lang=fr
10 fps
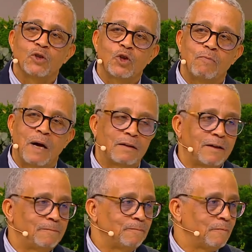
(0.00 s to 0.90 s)
se battre,
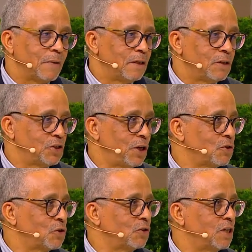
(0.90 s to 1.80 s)
j'ai le
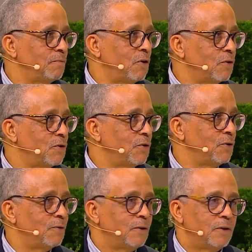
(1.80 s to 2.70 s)
sentiment
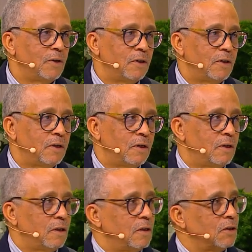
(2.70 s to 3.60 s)
que
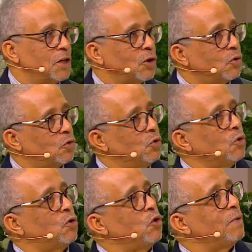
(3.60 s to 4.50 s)
c'est
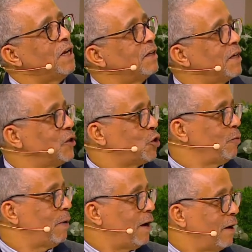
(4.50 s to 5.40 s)
toute l'humanité qui se
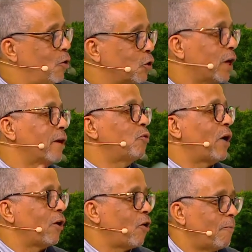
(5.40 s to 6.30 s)
bat, contrairement
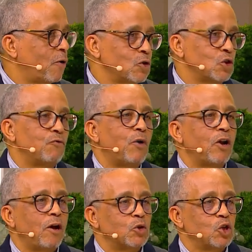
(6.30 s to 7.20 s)
à l'homme. Quand je vois
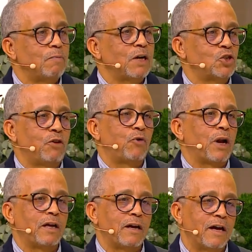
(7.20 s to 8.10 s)
l'homme se battre, je vois
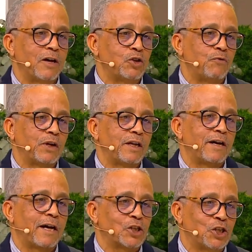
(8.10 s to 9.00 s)
les guerres, je vois des
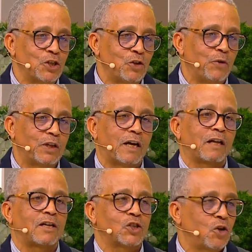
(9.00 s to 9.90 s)
gâchis, je vois des
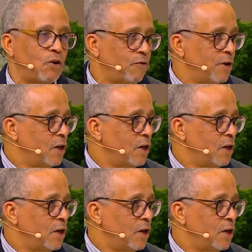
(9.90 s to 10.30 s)
catastrophes,